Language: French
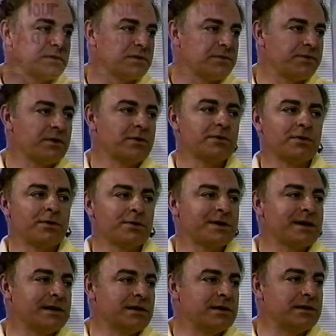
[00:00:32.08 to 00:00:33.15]
qui est fait en,
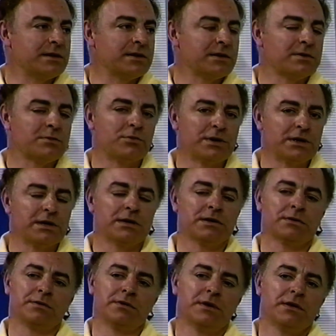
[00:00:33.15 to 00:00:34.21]
qualité, en
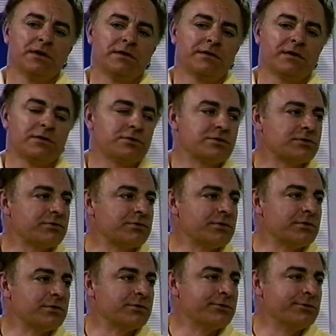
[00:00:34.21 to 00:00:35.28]
moyens, euh, c'est quelque chose
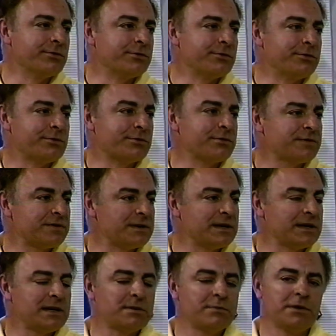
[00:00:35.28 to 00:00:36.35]
de,
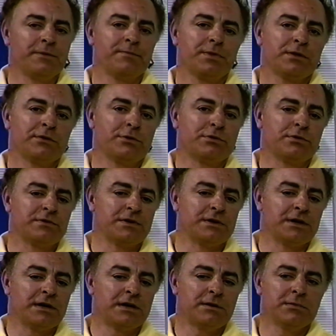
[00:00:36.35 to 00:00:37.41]
considérable, de
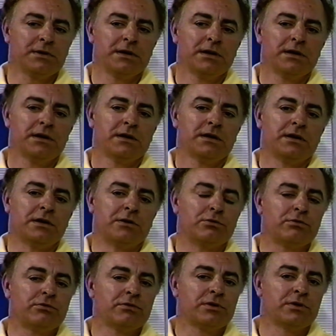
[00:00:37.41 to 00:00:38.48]
considérable. Et
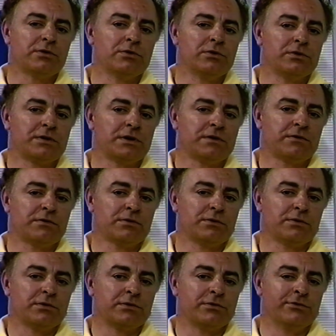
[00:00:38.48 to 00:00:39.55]
tous ceux qui ont eu
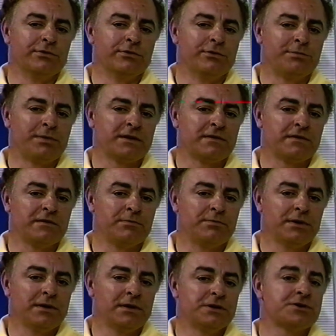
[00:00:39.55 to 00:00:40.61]
l'occasion euh, de
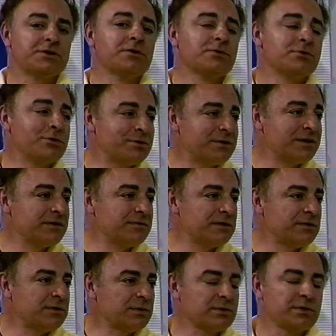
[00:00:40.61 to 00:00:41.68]
participer, les gens de
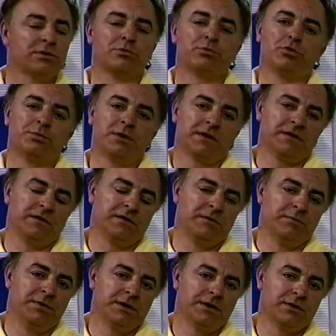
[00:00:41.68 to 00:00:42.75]
télévision qui ont pu
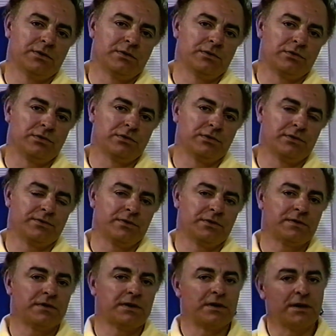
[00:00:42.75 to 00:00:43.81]
participer euh, autour de
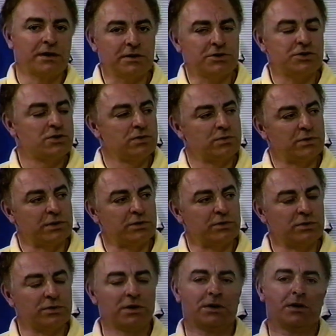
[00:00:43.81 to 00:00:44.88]
France, à un échelon ou à un
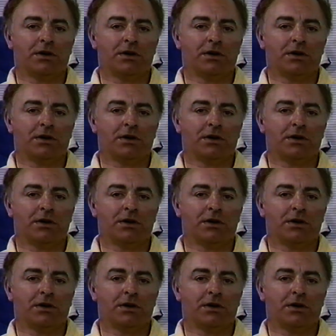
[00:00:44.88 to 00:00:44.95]
autre,